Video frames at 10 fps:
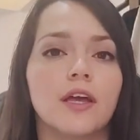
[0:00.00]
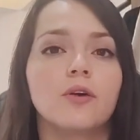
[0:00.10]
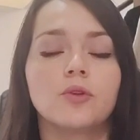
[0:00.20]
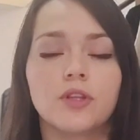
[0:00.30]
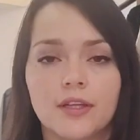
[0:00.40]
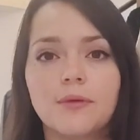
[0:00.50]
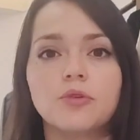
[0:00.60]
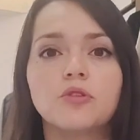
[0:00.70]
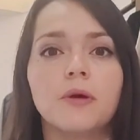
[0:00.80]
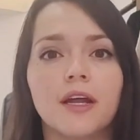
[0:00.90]
que
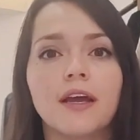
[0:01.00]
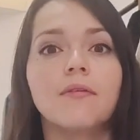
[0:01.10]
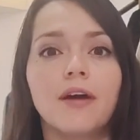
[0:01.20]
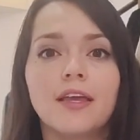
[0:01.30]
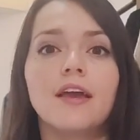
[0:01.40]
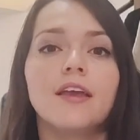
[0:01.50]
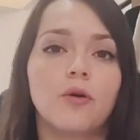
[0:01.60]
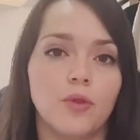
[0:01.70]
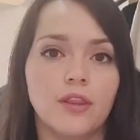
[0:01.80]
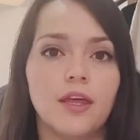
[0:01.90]
contratamos para que vaya y
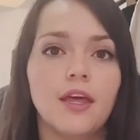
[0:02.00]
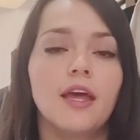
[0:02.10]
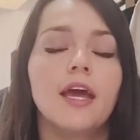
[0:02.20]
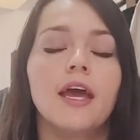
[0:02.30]
audite,